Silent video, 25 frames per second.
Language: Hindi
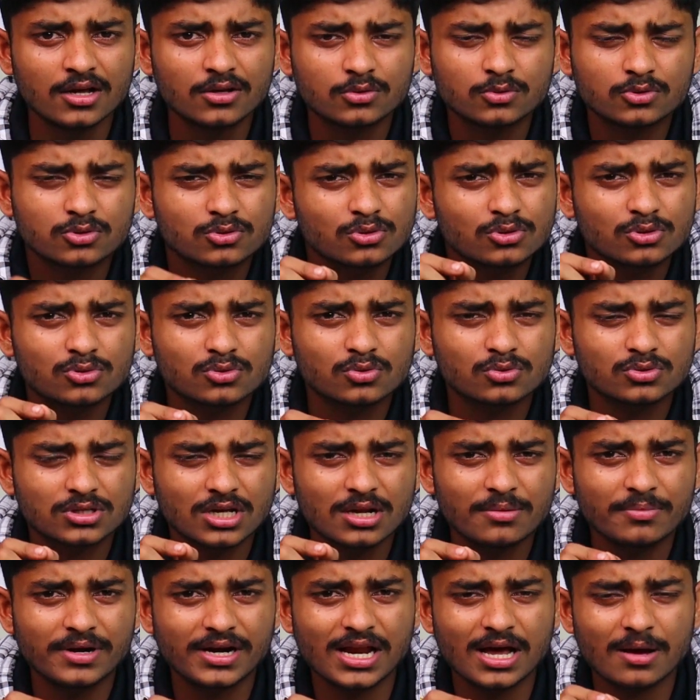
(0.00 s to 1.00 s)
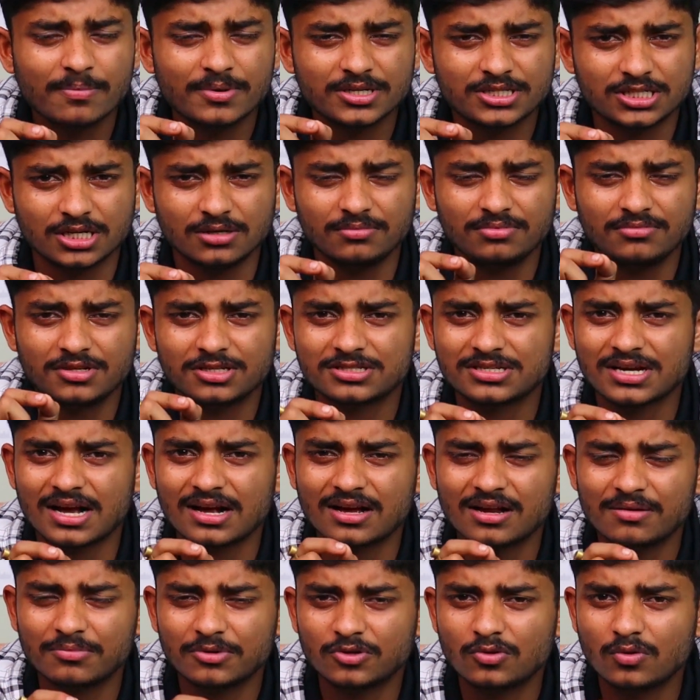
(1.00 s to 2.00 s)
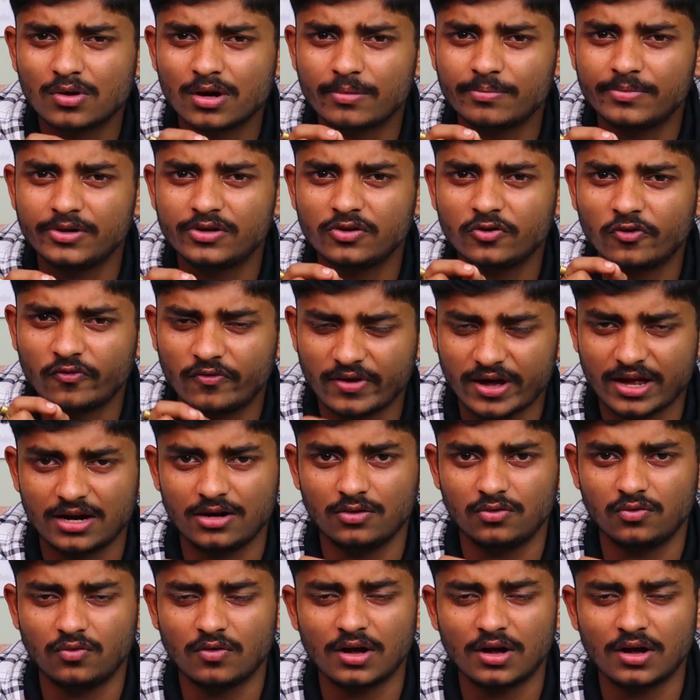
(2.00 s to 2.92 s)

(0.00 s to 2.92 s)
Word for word: दोस्तों सोशल मीडिया पर जब त्रिशाकर मधु का वीडियो वायरल